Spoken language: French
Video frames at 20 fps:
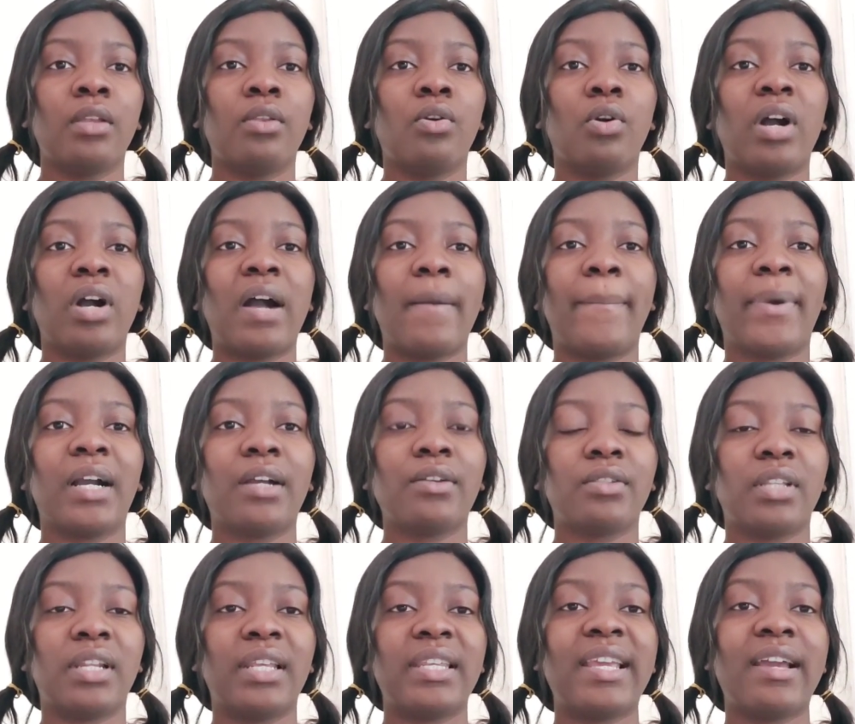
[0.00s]
Donc après
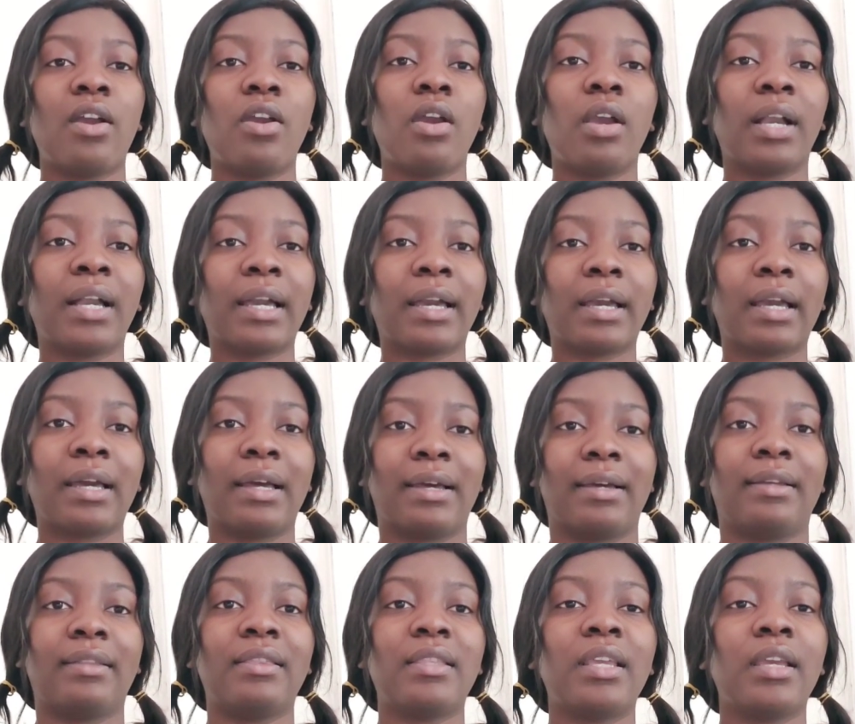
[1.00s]
cela, il y a un
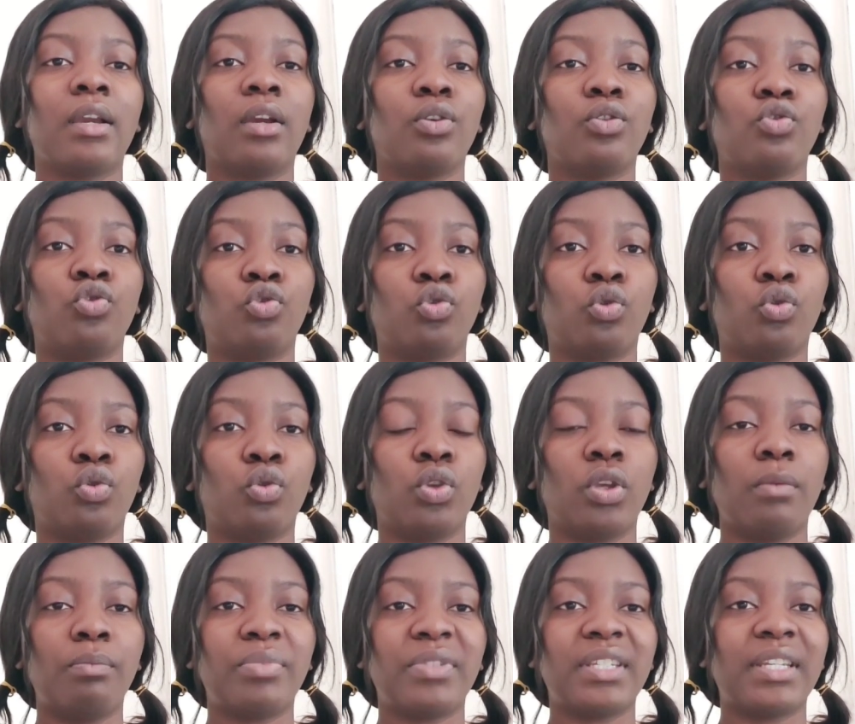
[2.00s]
carnet jaune,
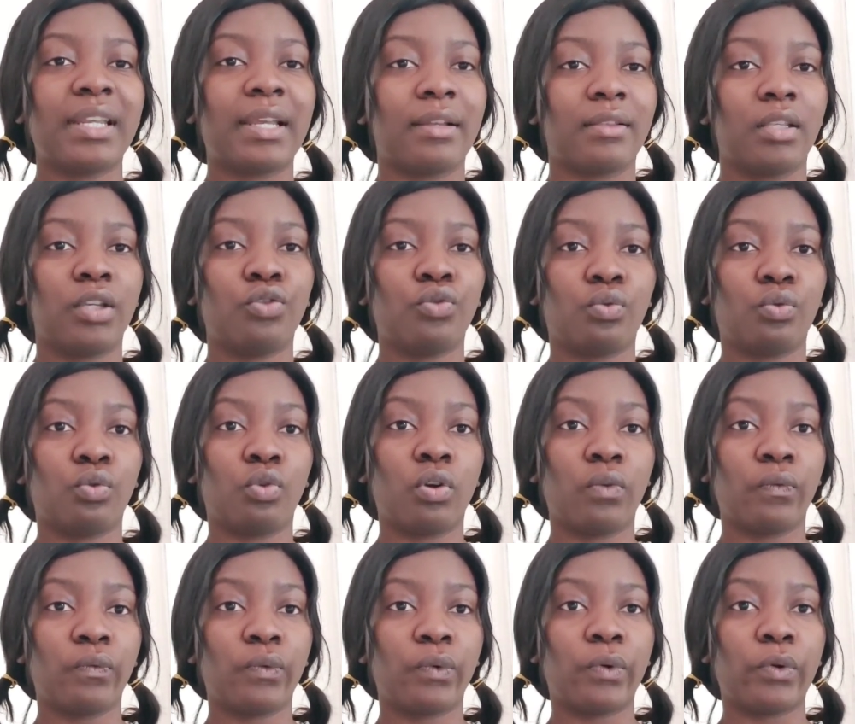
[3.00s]
un petit carnet jaune
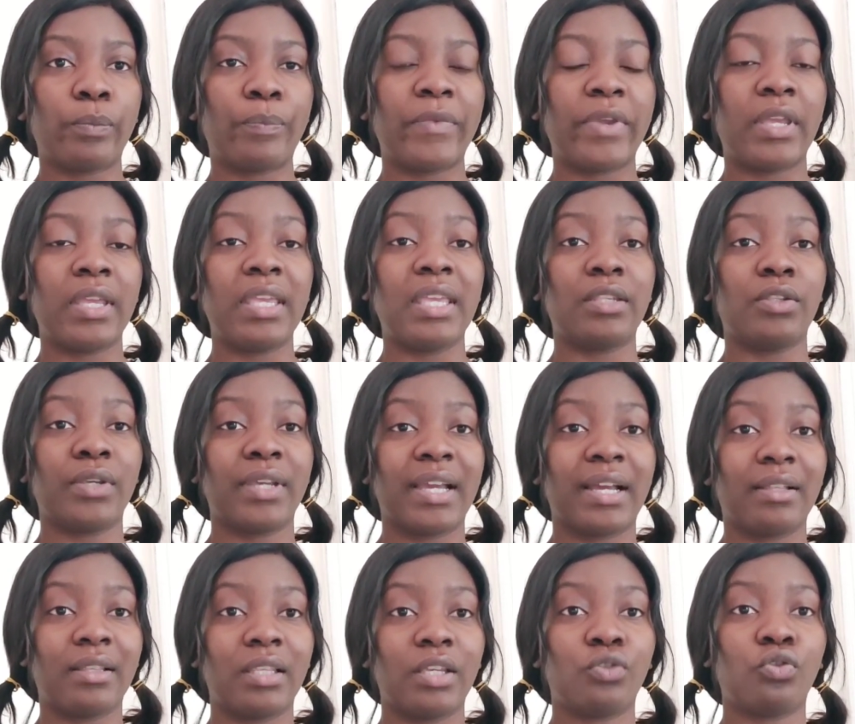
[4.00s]
qu'on vous remet. Et ce
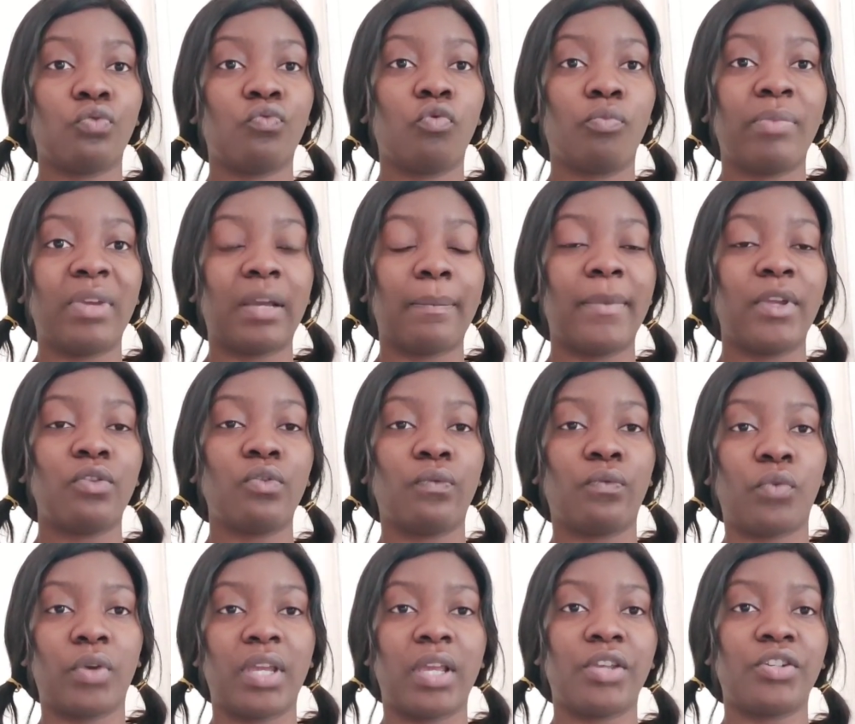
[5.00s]
carnet jaune vous permet de
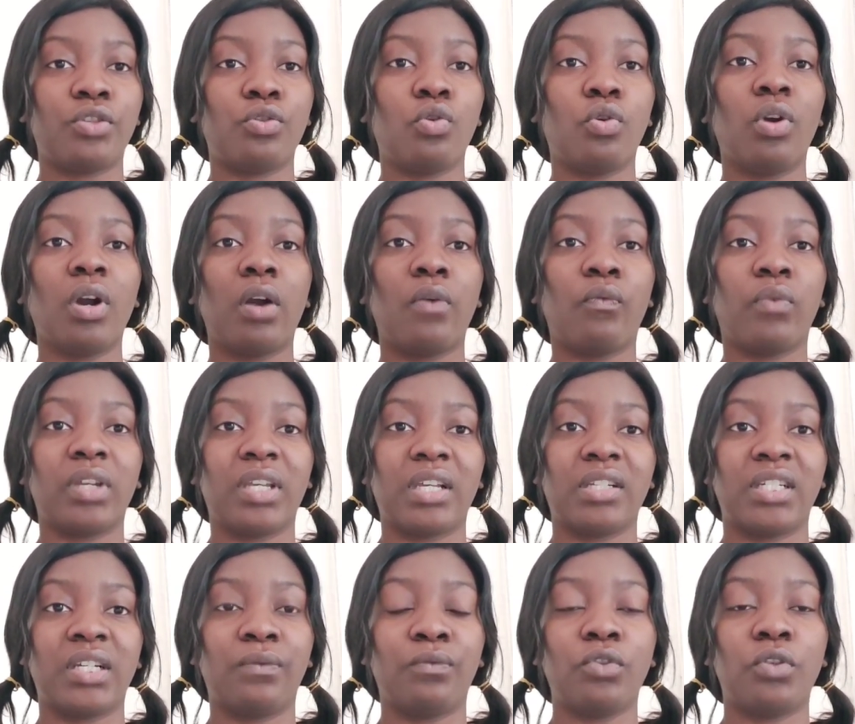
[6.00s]
voyager. Donc en
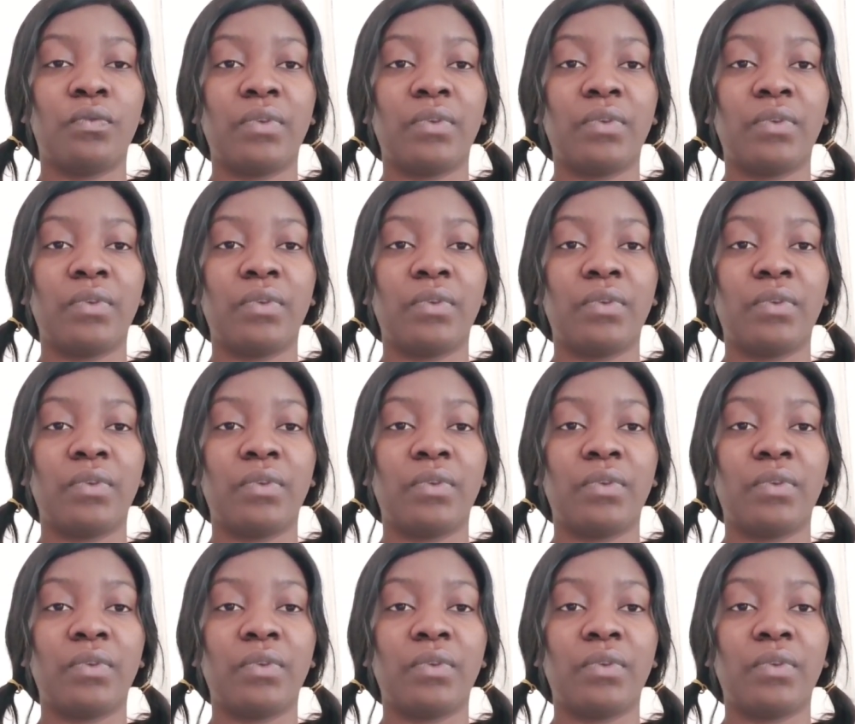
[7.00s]
voyageant, vous